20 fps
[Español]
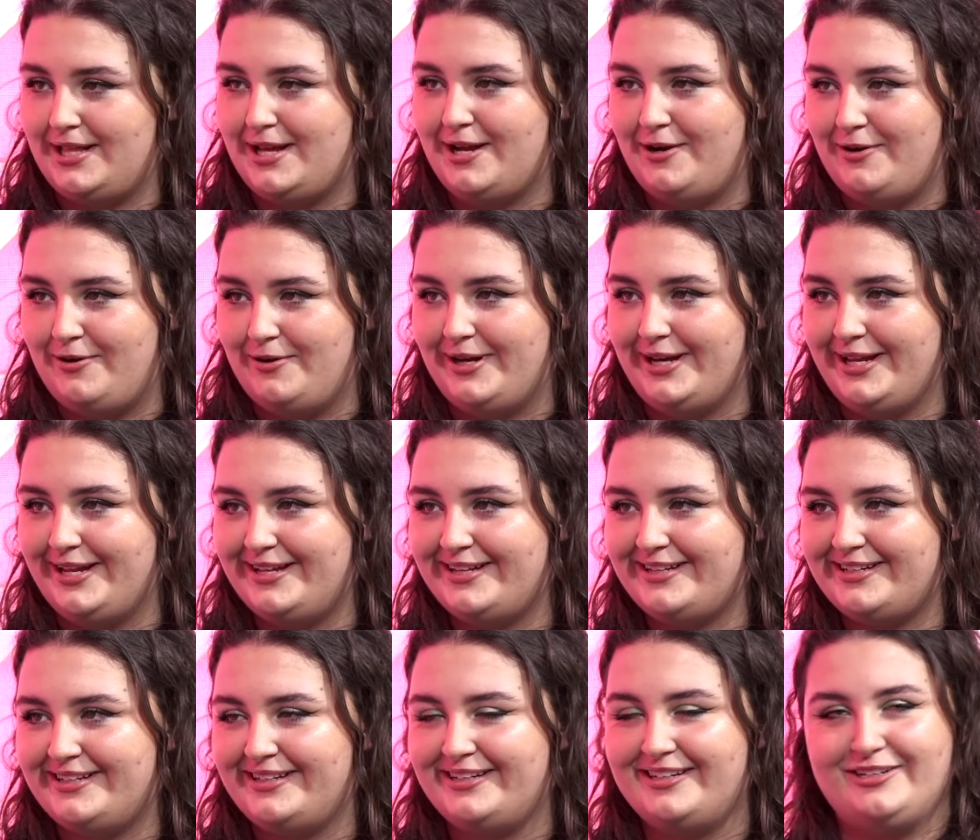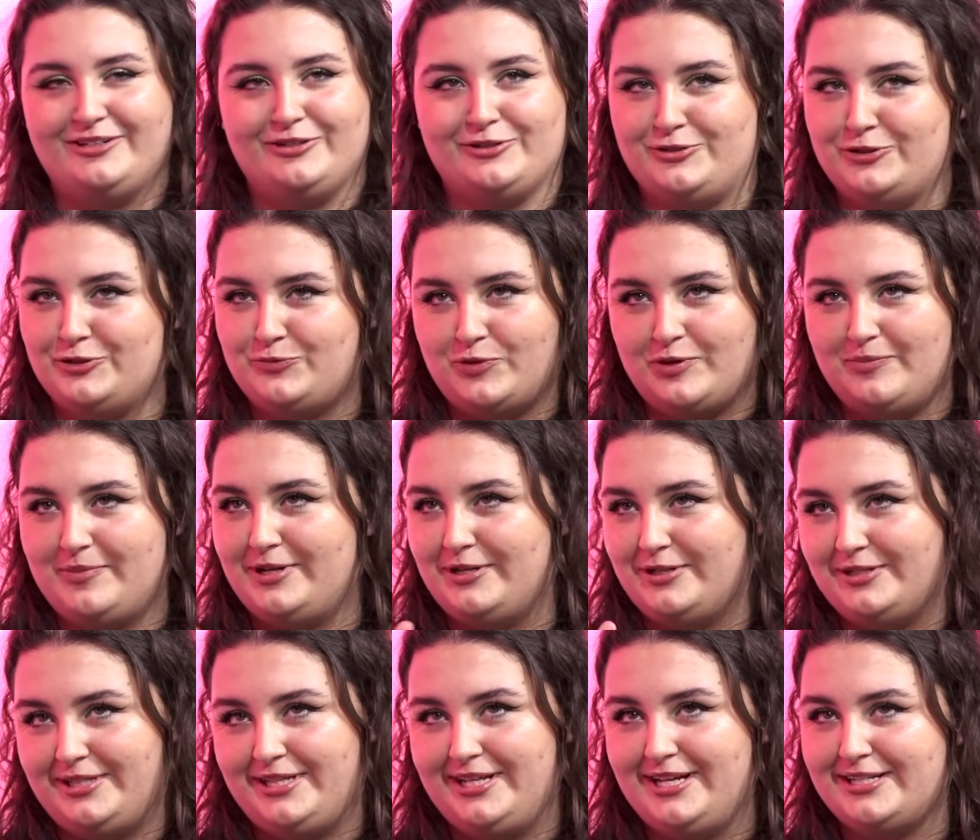de Holly, los dos
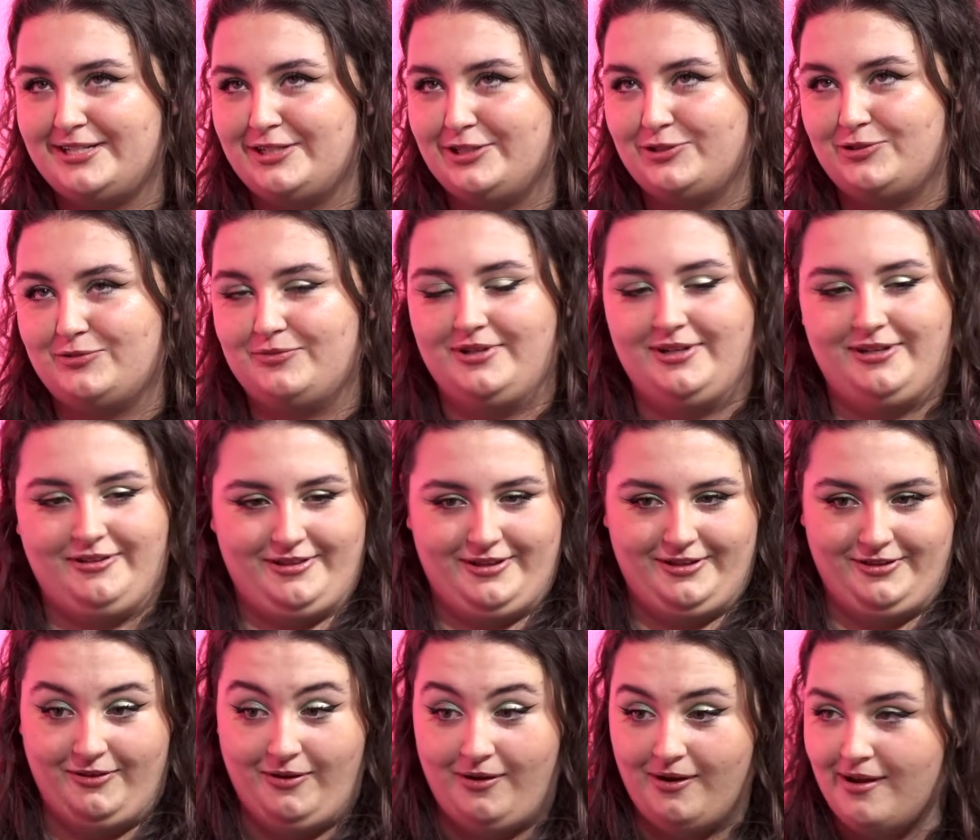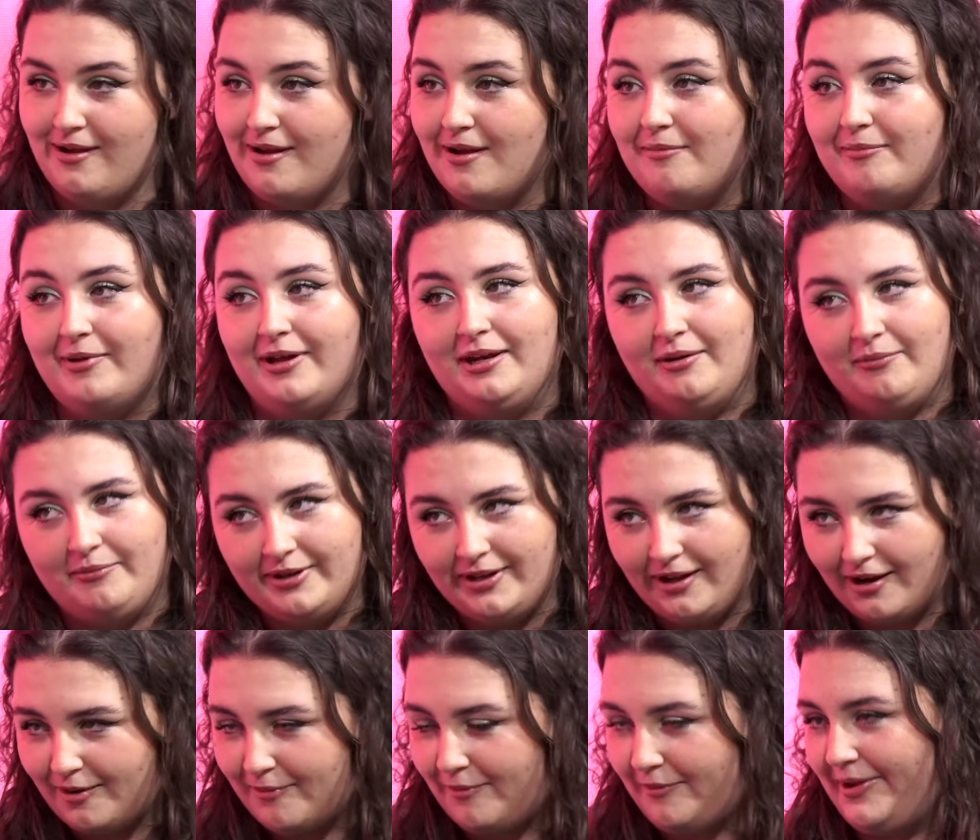primeros días estuve diciendo, madre
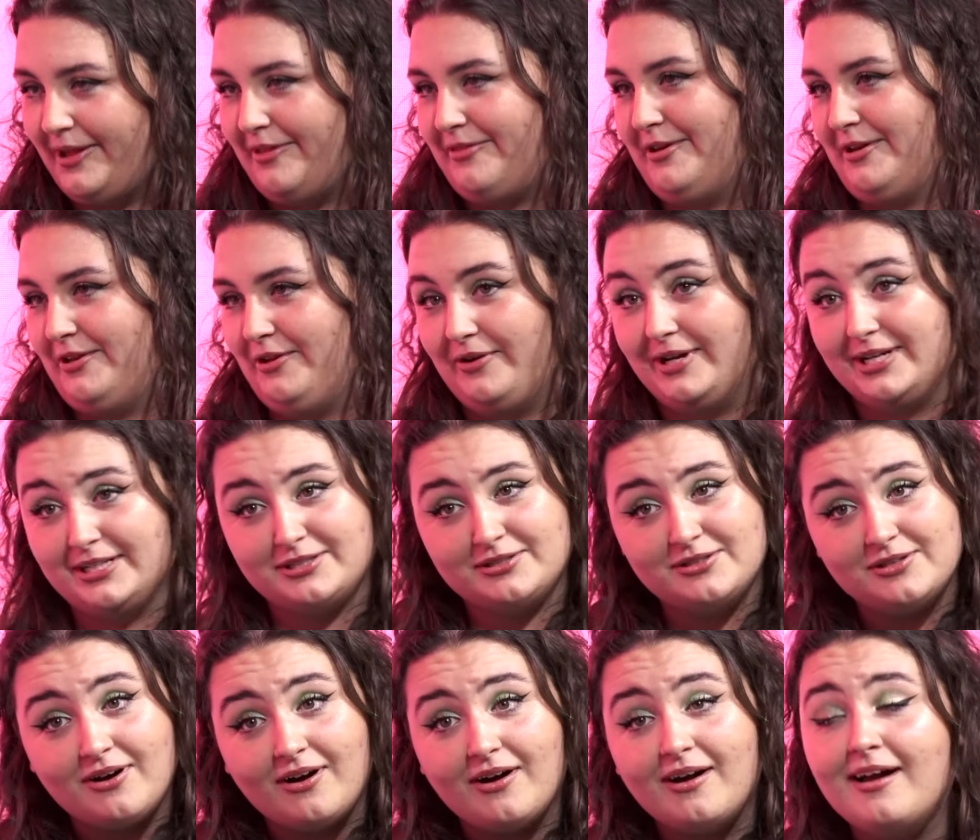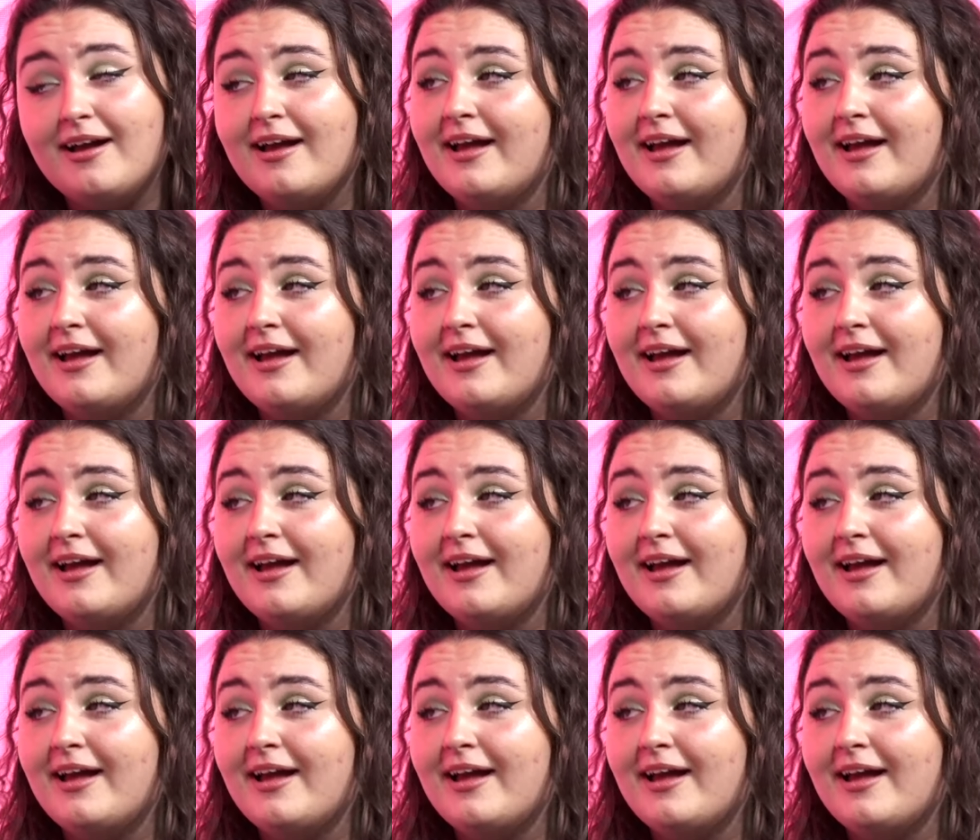mía, ¿cómo voy a hacer yo esto?